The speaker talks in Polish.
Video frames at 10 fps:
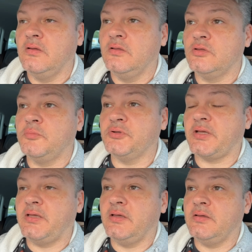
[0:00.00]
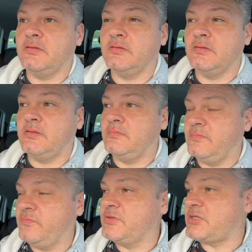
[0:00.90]
To było takie
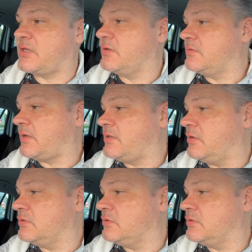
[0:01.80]
Wiesz, jaki, jaki,